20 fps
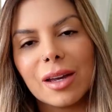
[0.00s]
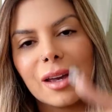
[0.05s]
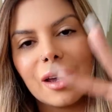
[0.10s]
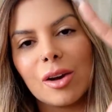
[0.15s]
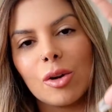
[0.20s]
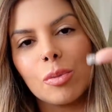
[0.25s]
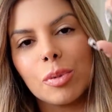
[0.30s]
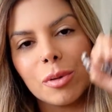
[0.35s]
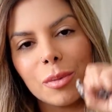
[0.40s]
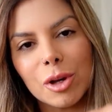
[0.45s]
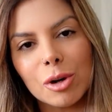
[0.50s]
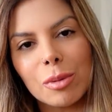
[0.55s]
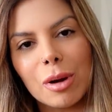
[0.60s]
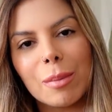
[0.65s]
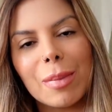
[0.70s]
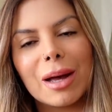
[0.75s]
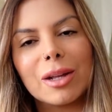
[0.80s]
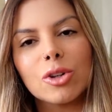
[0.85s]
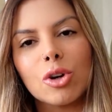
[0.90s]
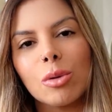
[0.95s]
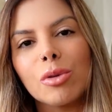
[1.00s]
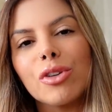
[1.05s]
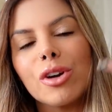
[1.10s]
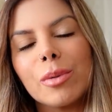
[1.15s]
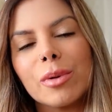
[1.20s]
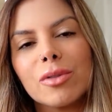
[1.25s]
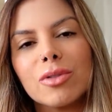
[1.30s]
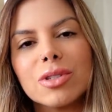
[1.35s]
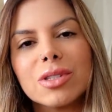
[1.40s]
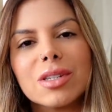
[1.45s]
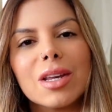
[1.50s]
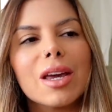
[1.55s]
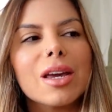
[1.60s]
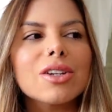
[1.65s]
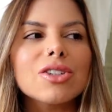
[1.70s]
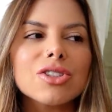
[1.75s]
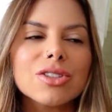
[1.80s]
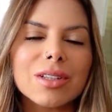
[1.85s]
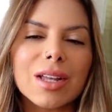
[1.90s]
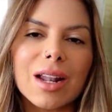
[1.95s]
é, o primeiro babado, como eu falei pra
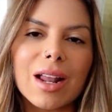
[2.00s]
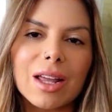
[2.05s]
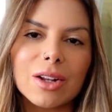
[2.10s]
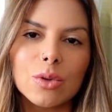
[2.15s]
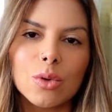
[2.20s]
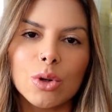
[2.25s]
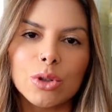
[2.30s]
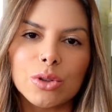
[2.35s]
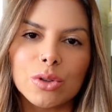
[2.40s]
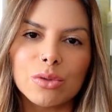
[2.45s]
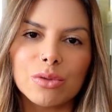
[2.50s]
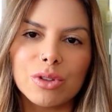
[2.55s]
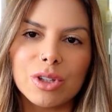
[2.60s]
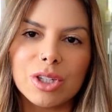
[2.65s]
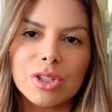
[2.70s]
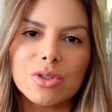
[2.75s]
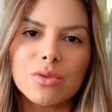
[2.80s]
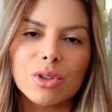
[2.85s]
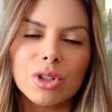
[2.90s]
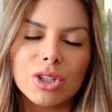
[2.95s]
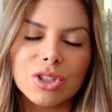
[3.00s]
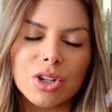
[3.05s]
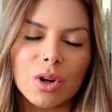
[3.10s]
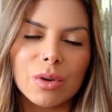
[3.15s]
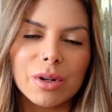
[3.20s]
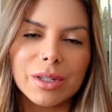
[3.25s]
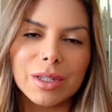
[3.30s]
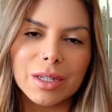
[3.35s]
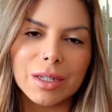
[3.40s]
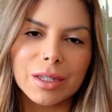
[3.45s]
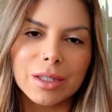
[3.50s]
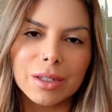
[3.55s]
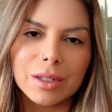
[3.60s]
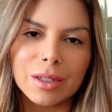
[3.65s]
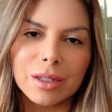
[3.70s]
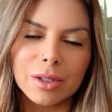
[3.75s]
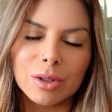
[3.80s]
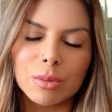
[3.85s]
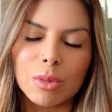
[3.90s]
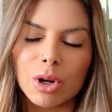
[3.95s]
vocês, tá lá no outro vídeo, vou deixar o link aqui
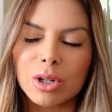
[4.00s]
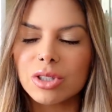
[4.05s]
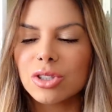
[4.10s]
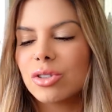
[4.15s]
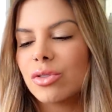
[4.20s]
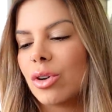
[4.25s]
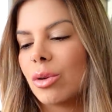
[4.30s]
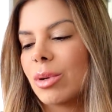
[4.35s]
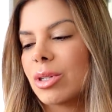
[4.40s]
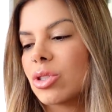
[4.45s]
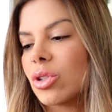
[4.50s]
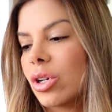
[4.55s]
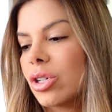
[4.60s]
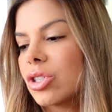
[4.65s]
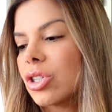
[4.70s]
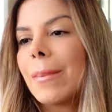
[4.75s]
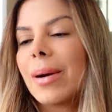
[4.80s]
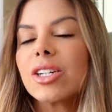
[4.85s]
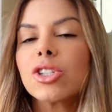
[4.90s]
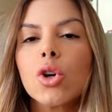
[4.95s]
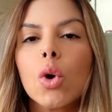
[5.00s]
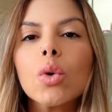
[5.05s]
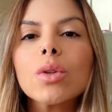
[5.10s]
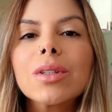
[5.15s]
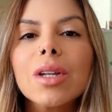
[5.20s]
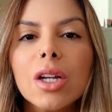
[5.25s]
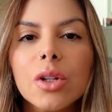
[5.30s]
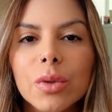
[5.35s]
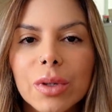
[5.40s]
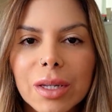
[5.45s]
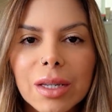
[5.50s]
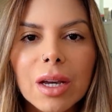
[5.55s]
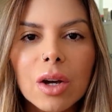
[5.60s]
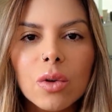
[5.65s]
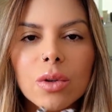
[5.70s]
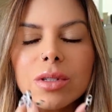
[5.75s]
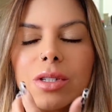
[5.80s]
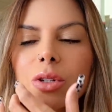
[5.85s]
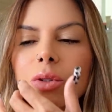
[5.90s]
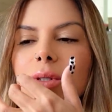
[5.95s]
na, no box de informações, mas contando o que, que
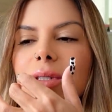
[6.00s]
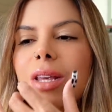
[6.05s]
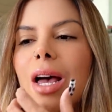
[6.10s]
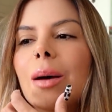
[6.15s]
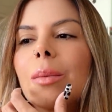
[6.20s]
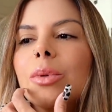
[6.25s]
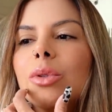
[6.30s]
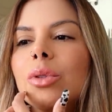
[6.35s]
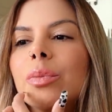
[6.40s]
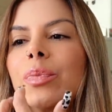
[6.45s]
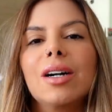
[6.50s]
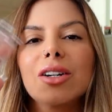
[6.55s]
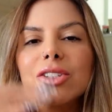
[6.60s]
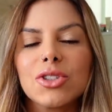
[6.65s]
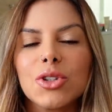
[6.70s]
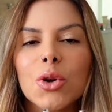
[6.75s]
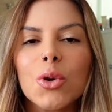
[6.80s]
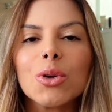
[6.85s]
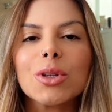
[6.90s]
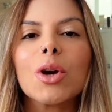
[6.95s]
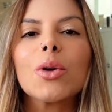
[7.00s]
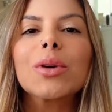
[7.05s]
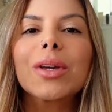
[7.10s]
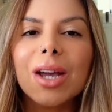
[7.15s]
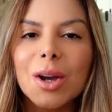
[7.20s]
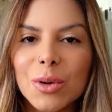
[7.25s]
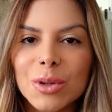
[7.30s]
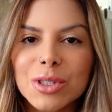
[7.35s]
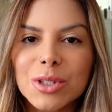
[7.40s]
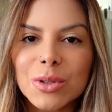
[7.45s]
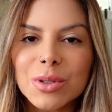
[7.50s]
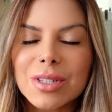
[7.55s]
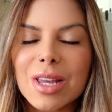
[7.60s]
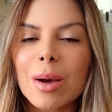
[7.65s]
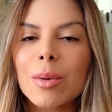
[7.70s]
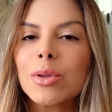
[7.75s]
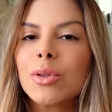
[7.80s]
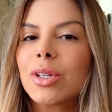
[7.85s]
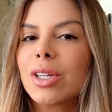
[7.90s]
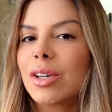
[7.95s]
aconteceu no sábado. Antes de eu contar o que aconteceu no
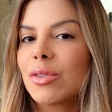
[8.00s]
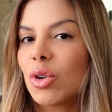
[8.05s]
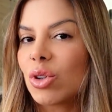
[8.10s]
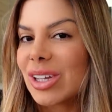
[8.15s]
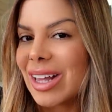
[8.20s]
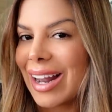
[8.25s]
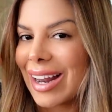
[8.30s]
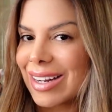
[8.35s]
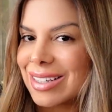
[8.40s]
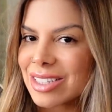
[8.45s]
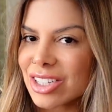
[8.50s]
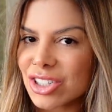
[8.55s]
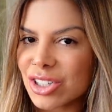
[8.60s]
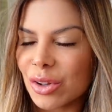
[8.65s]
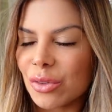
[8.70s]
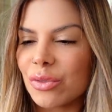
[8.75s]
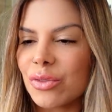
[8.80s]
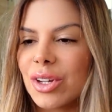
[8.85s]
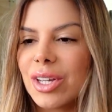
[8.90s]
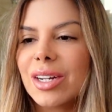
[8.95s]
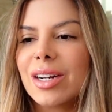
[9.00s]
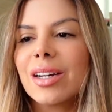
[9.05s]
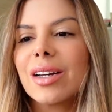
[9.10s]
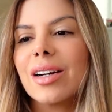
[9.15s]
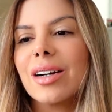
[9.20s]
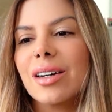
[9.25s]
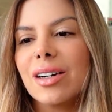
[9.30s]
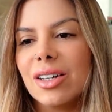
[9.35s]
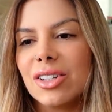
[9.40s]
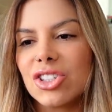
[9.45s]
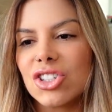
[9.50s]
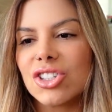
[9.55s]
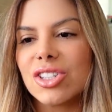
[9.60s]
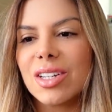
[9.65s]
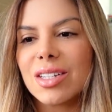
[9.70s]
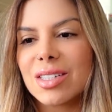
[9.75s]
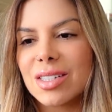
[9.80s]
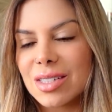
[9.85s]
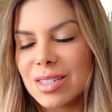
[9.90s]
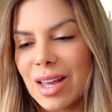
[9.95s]
sábado, eu tenho que voltar lá na sexta-feira, antes
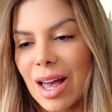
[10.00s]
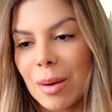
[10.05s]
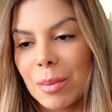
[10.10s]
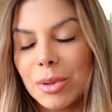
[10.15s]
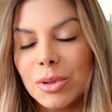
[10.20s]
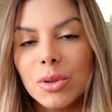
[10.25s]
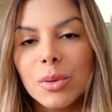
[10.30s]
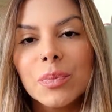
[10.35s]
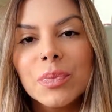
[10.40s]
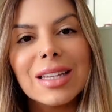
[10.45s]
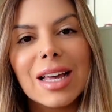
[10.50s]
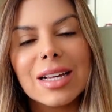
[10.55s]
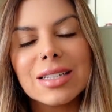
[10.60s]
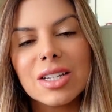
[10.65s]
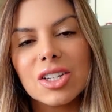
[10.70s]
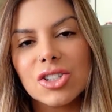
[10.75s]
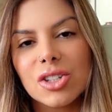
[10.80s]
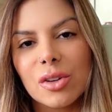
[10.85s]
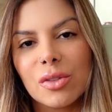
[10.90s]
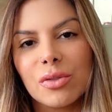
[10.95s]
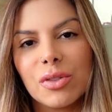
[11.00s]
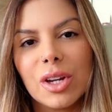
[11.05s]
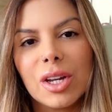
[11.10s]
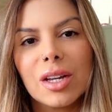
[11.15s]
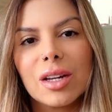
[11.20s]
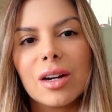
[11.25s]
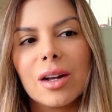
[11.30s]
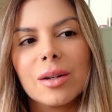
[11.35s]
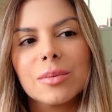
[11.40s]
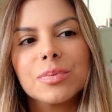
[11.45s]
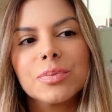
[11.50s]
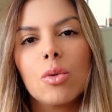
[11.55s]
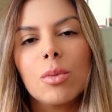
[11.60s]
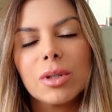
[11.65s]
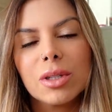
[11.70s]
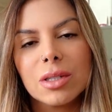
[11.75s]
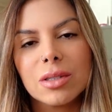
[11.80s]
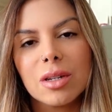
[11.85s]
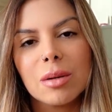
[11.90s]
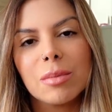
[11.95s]
desse sábado. Na sexta-feira,
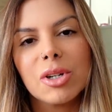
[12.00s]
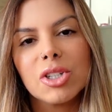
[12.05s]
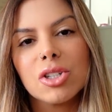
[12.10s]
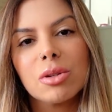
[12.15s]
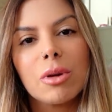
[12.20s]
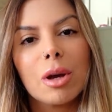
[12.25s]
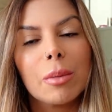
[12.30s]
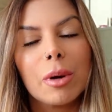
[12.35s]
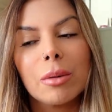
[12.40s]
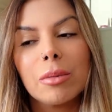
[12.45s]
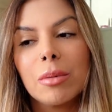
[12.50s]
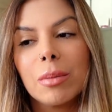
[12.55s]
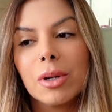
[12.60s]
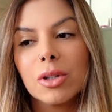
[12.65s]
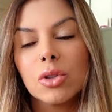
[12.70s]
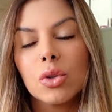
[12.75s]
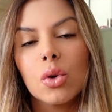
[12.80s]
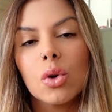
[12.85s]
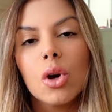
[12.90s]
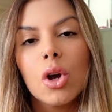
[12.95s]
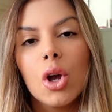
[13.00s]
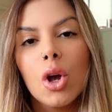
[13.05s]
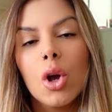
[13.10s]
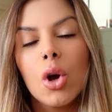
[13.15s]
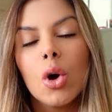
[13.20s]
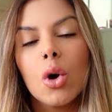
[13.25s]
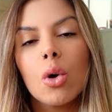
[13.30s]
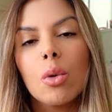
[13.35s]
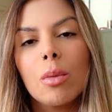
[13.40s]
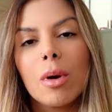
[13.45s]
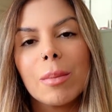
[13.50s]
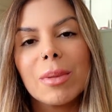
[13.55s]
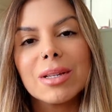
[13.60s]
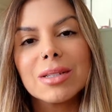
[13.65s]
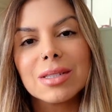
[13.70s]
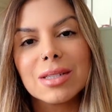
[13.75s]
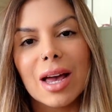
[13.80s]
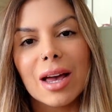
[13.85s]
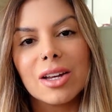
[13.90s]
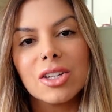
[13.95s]
uma das irmãs da minha mãe me mandou uma
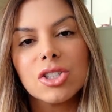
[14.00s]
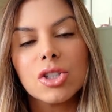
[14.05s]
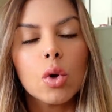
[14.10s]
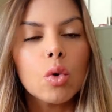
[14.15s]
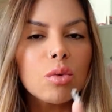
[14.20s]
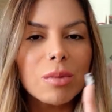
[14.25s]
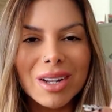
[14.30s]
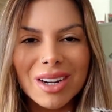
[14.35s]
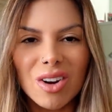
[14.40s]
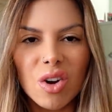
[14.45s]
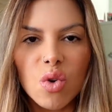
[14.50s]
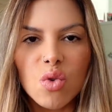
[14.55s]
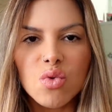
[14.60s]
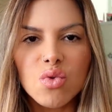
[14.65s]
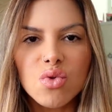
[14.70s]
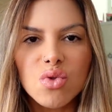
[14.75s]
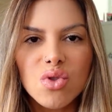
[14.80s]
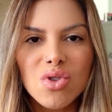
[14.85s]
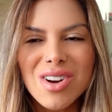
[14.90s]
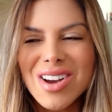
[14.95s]
mensagem, uma não,